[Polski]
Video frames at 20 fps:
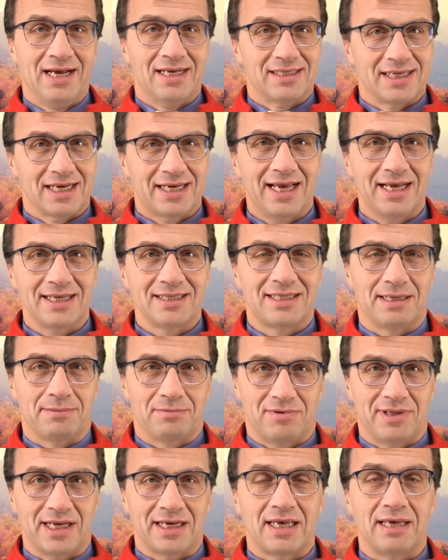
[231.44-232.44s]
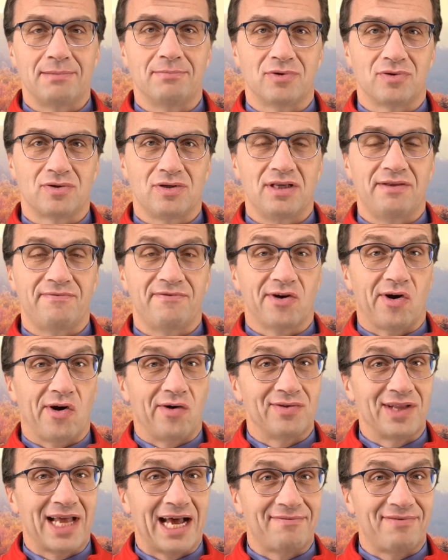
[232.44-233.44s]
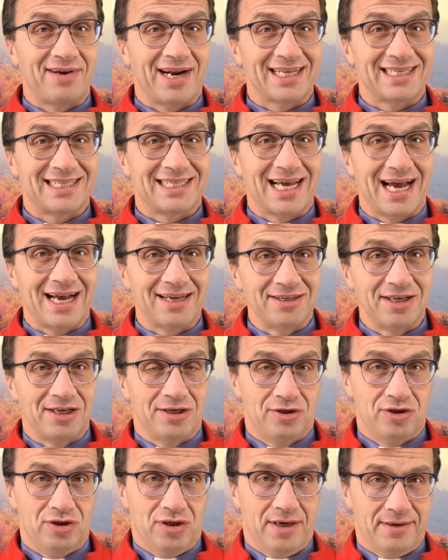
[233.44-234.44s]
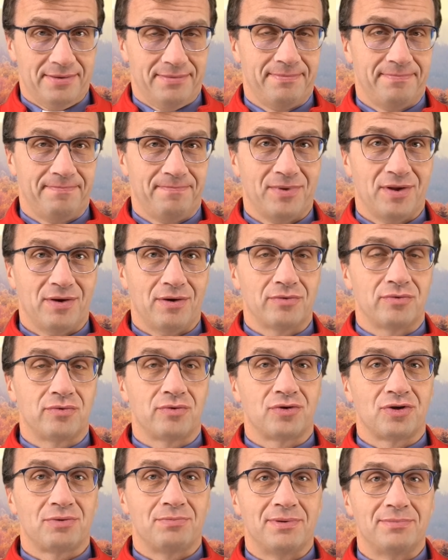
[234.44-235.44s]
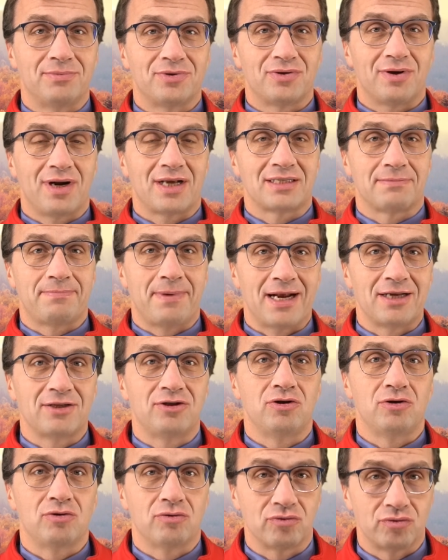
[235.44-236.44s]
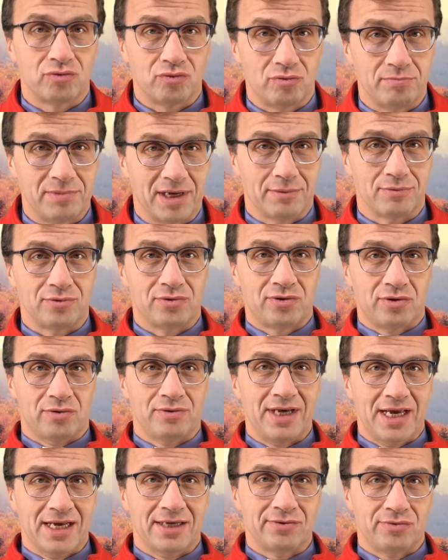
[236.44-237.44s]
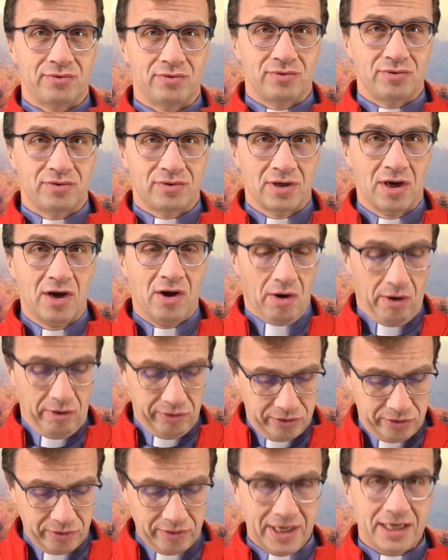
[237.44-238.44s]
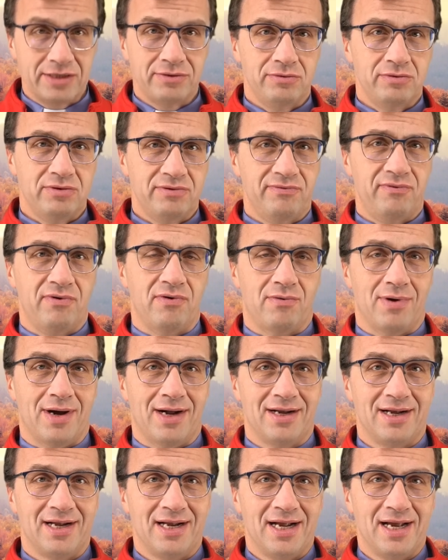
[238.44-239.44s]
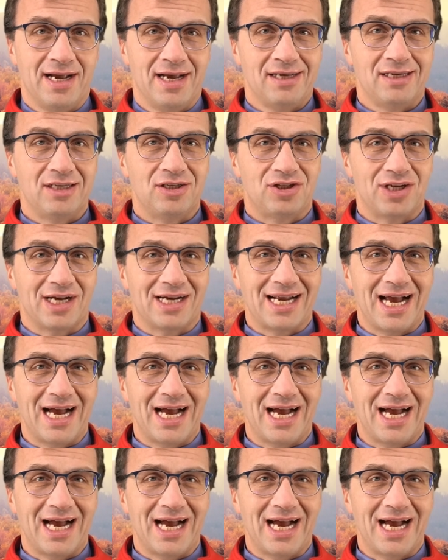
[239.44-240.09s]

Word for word: Zachęcam do takiej modlitwy o nawracanie się, o to, żebym coraz bardziej rozumiał, co Jezus, o co Jezus woła i że